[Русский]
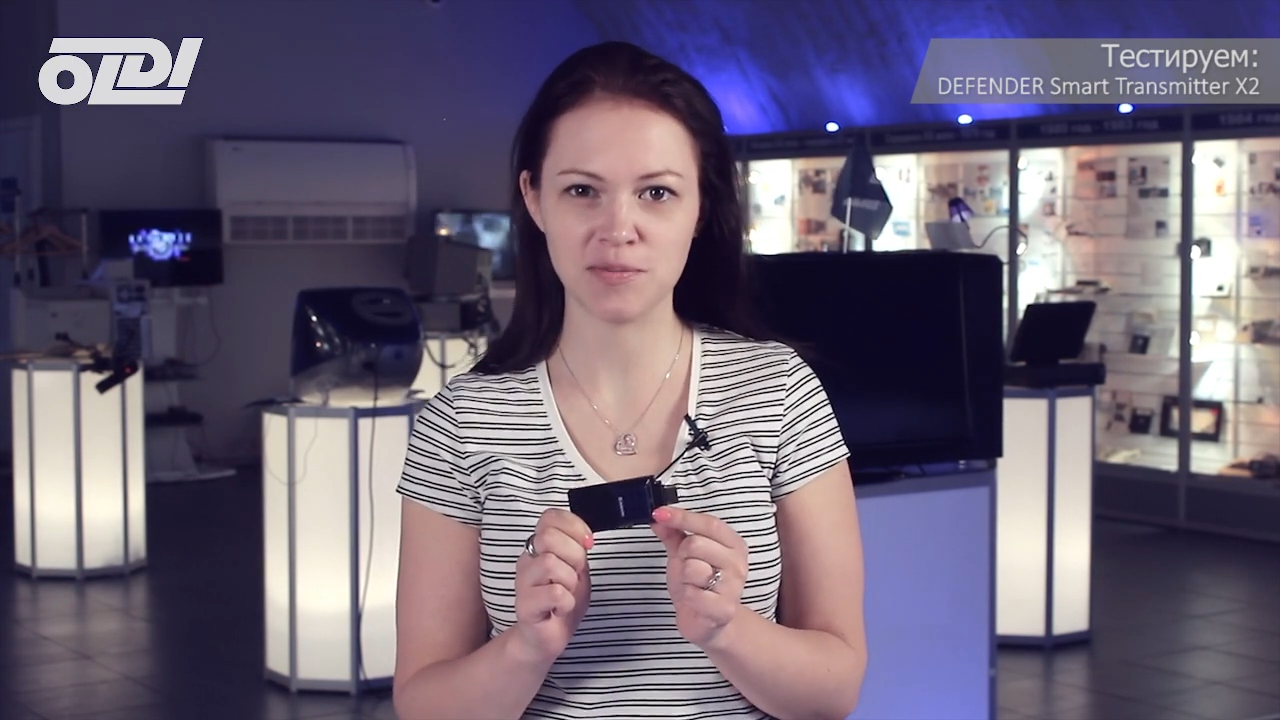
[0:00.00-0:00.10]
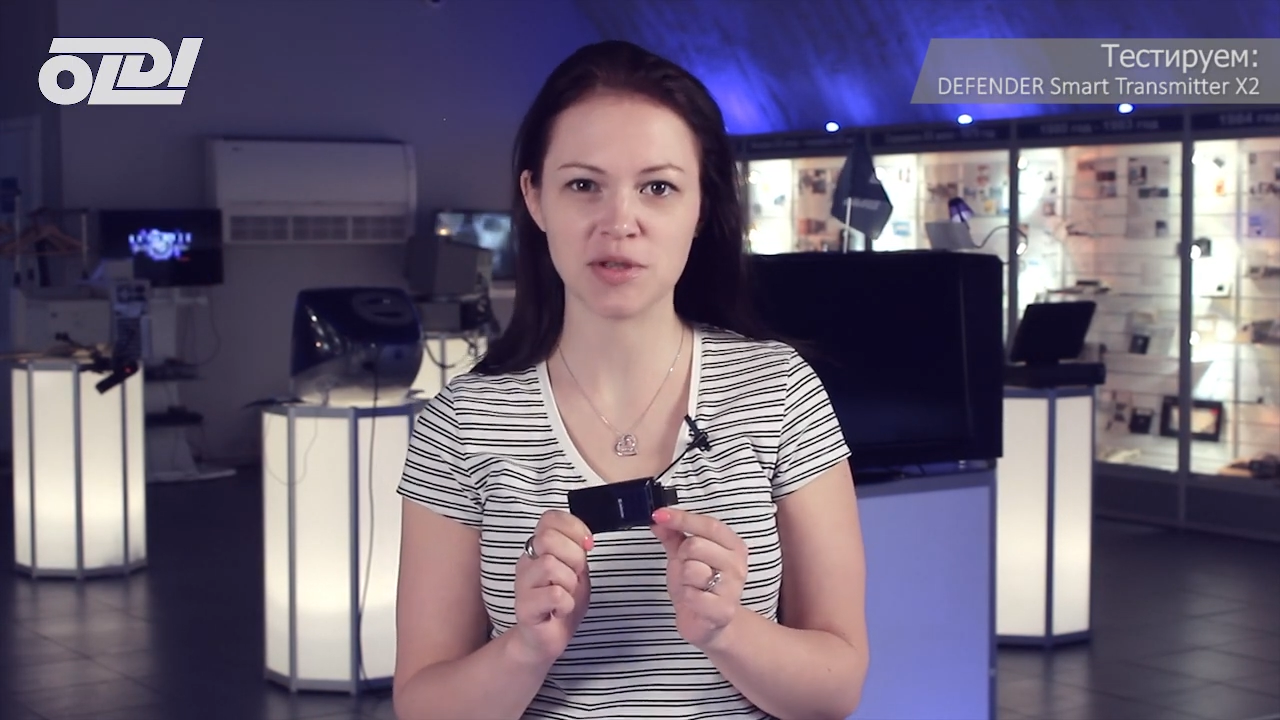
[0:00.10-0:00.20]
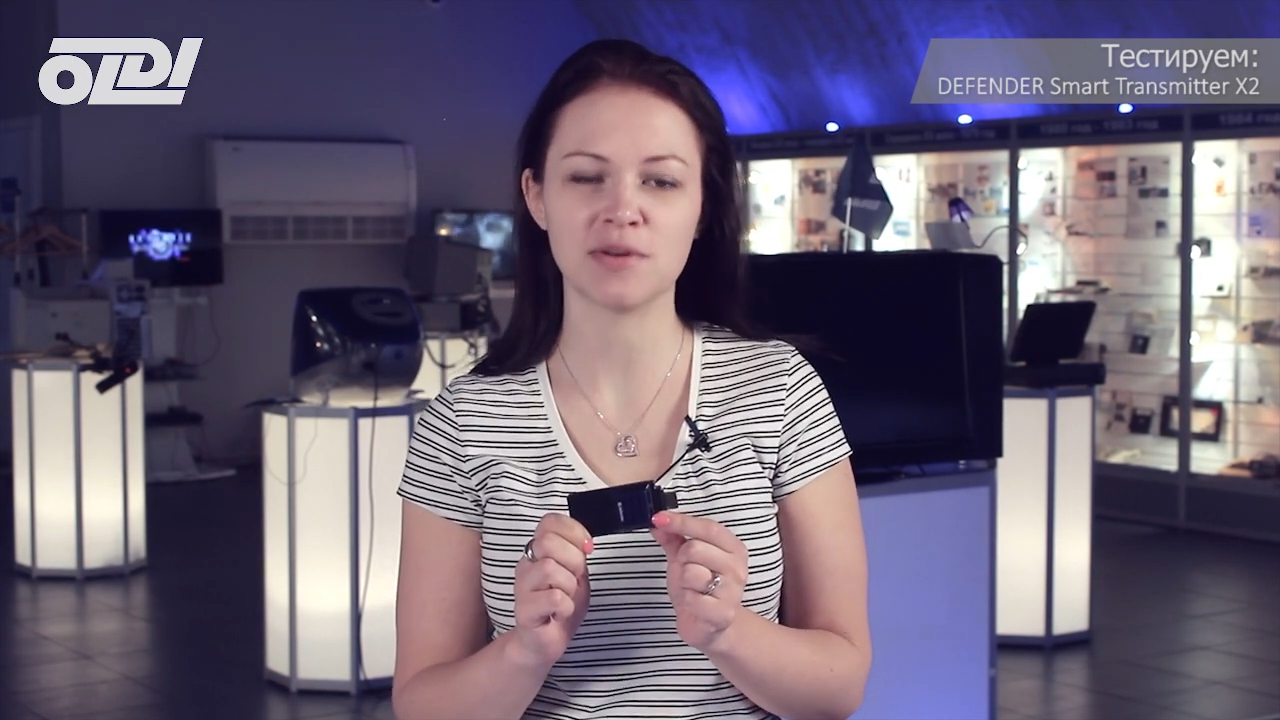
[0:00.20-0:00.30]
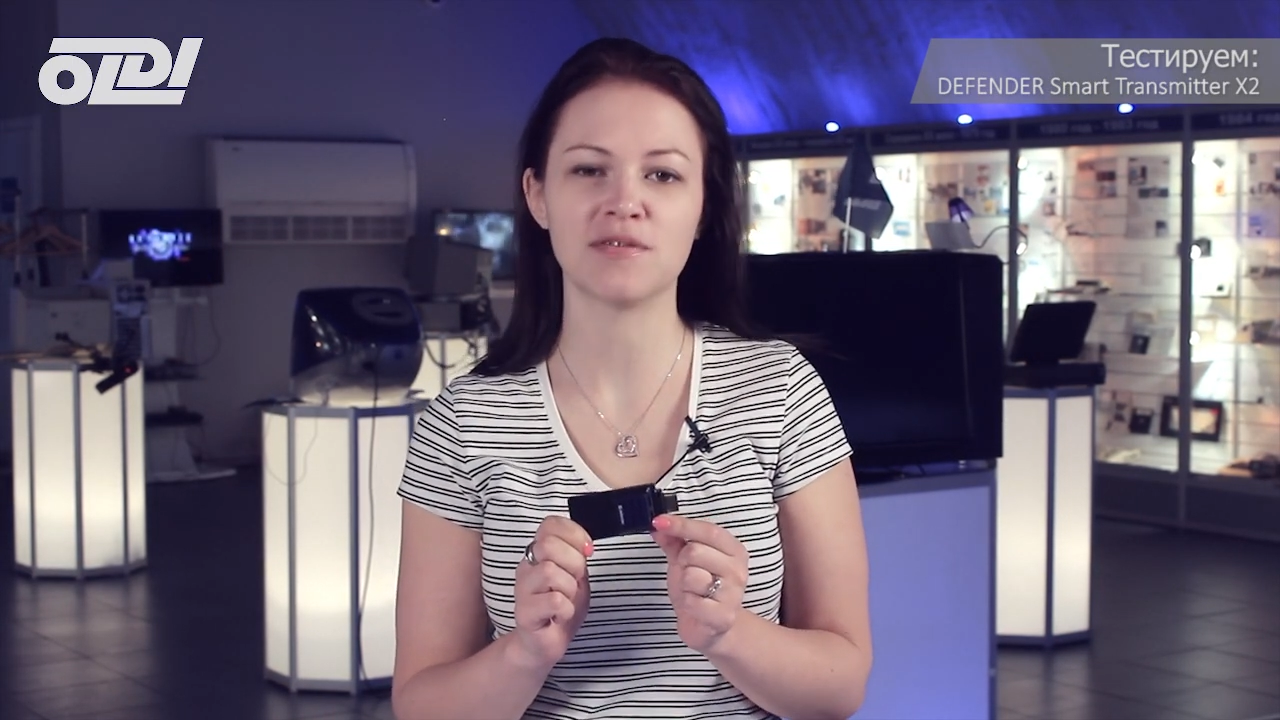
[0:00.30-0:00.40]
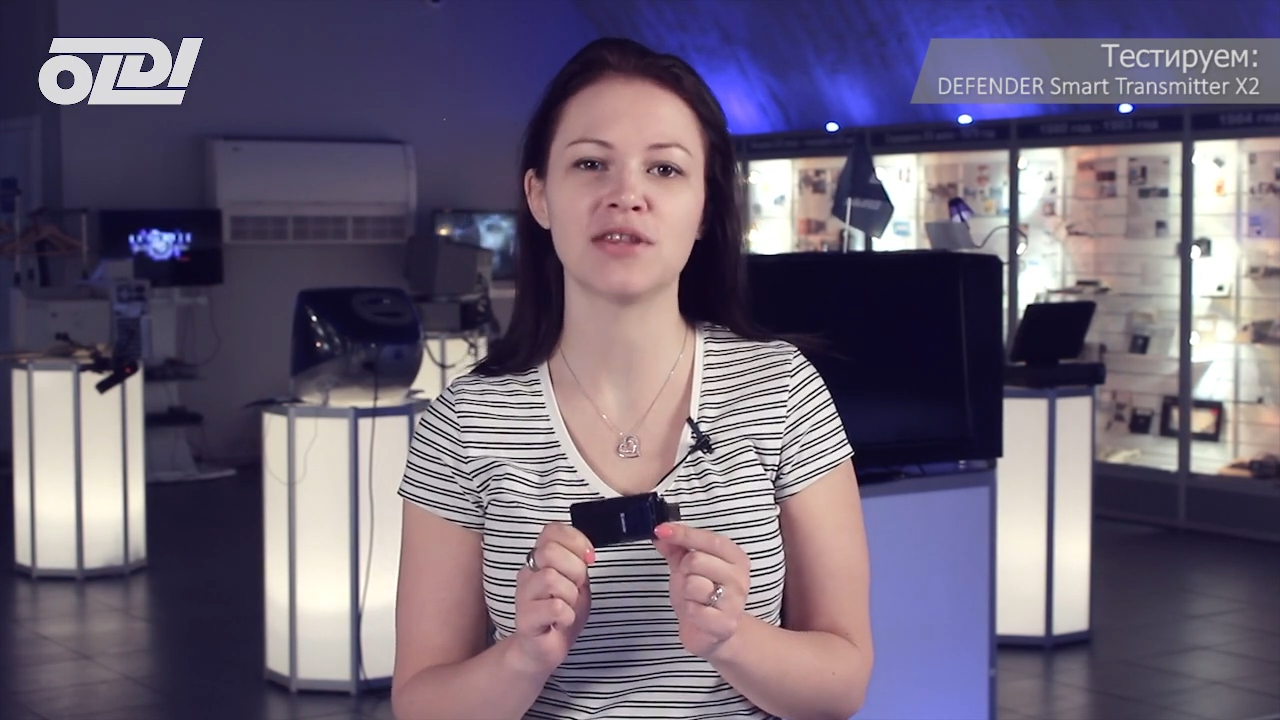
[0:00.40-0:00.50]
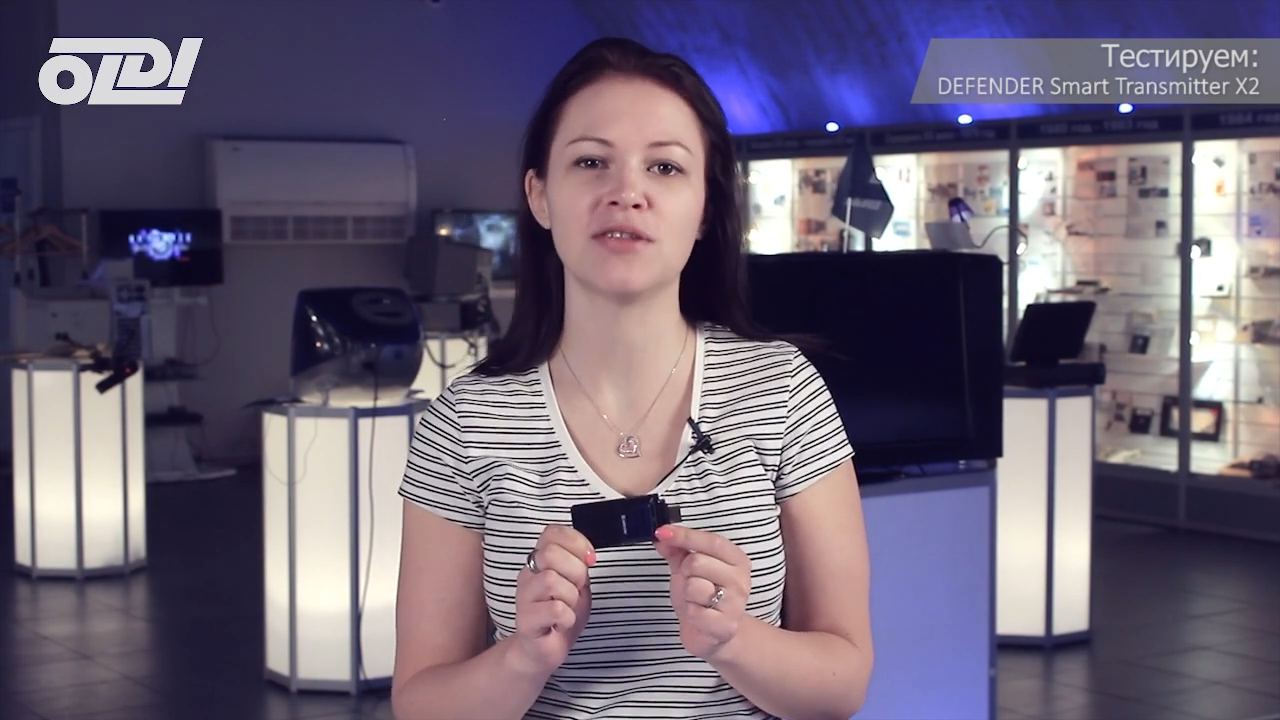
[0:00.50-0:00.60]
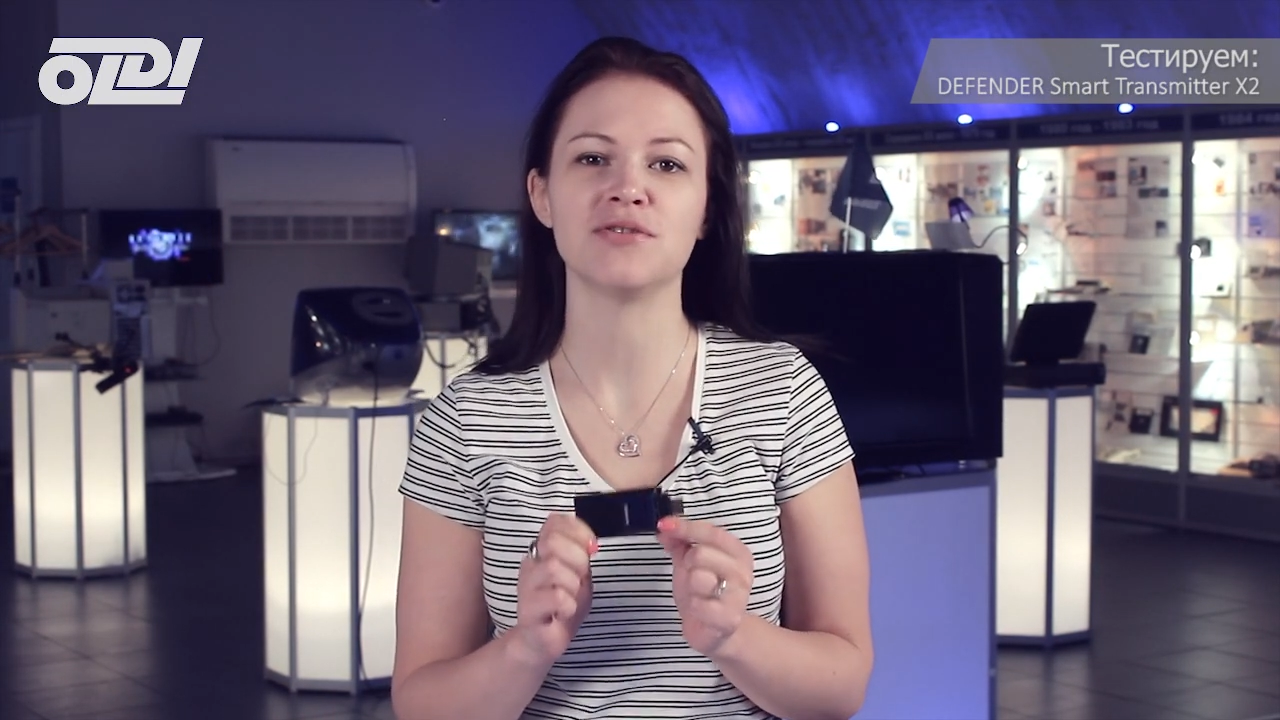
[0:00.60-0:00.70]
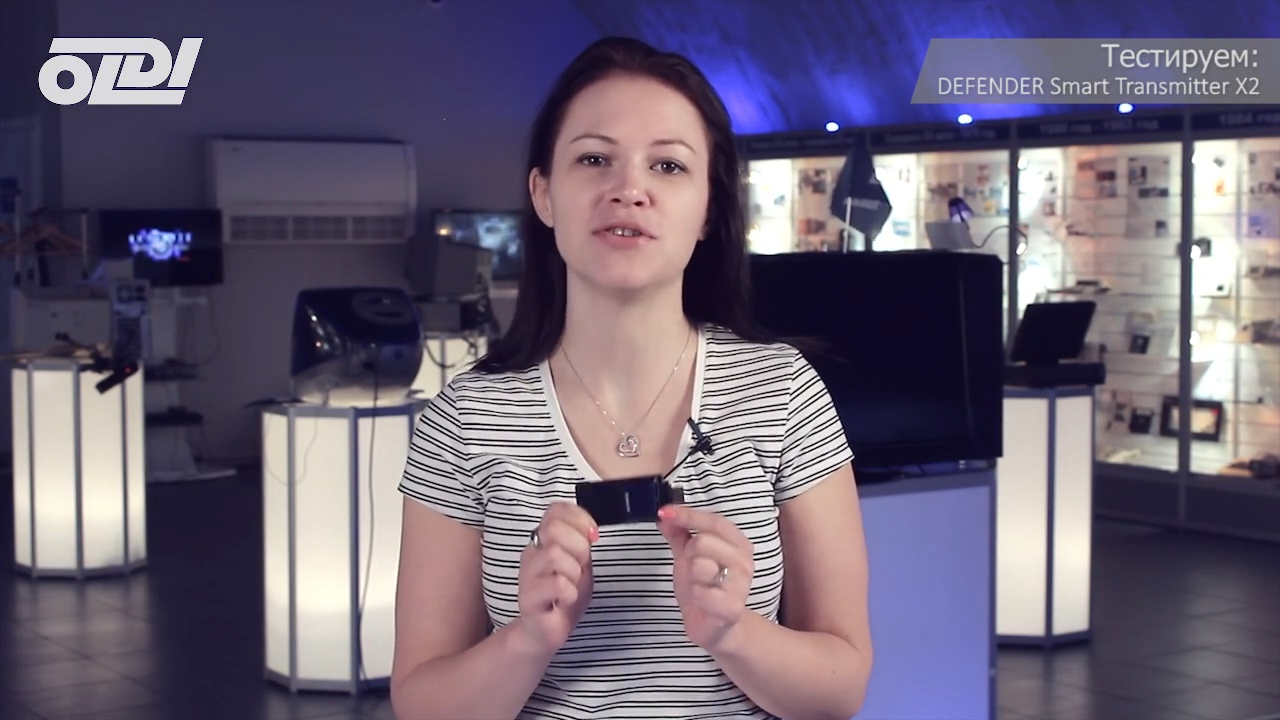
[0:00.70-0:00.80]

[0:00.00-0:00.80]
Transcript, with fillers: беспроводной